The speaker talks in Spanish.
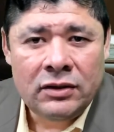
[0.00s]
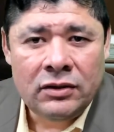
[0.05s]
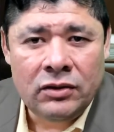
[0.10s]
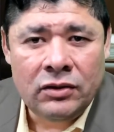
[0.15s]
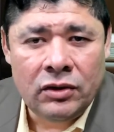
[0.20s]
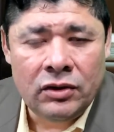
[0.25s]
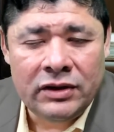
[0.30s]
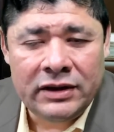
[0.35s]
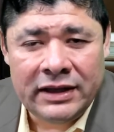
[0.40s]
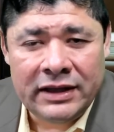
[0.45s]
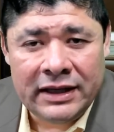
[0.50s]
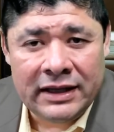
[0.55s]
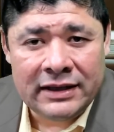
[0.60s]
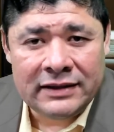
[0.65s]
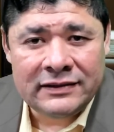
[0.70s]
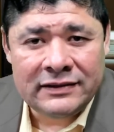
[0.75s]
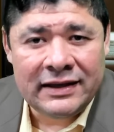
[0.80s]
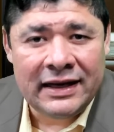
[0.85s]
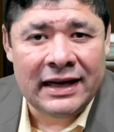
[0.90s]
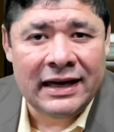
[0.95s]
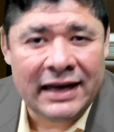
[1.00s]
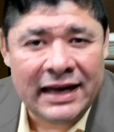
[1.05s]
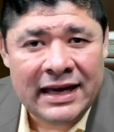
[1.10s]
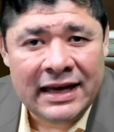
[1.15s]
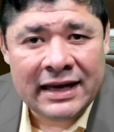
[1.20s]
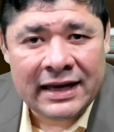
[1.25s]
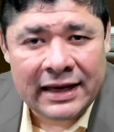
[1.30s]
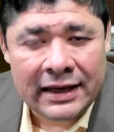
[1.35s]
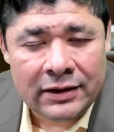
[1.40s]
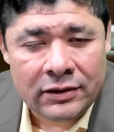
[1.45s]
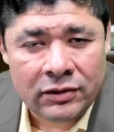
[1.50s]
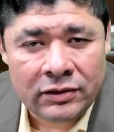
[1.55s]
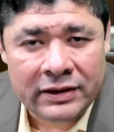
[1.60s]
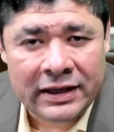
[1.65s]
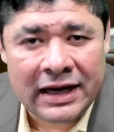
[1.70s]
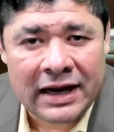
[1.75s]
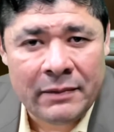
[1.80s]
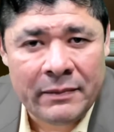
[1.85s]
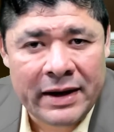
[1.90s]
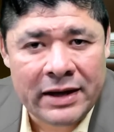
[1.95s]
donde se elige,
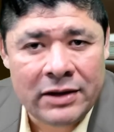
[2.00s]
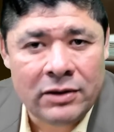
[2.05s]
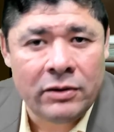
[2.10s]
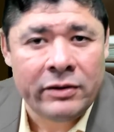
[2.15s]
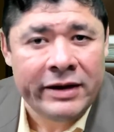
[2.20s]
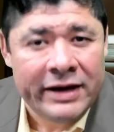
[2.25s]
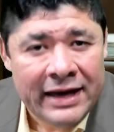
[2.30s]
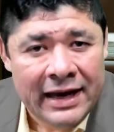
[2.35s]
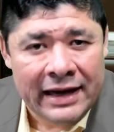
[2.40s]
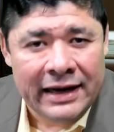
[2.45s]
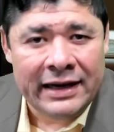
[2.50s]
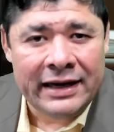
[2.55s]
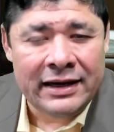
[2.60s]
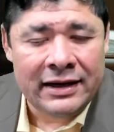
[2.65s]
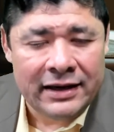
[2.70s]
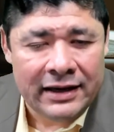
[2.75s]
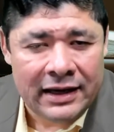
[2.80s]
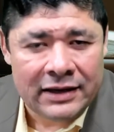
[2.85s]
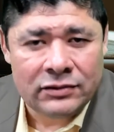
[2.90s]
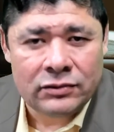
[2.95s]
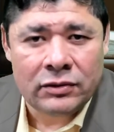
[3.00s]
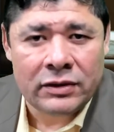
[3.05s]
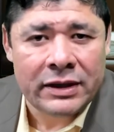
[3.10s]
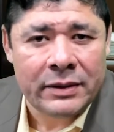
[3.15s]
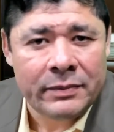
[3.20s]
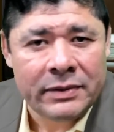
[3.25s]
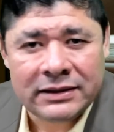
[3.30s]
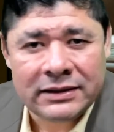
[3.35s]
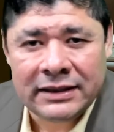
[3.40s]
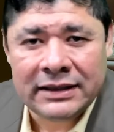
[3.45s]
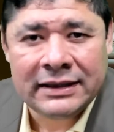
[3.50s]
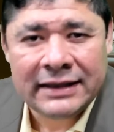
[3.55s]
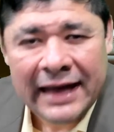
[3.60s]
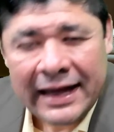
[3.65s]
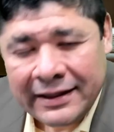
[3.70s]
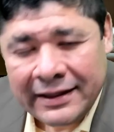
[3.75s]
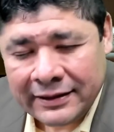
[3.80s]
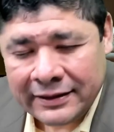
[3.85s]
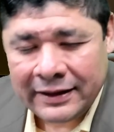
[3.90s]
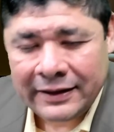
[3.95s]
donde la mayoría elige a su
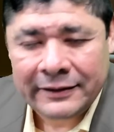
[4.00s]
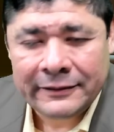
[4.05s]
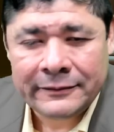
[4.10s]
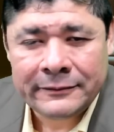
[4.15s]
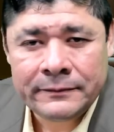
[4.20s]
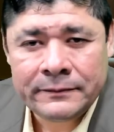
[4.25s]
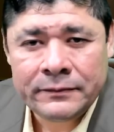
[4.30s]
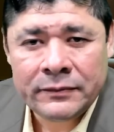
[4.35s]
representante,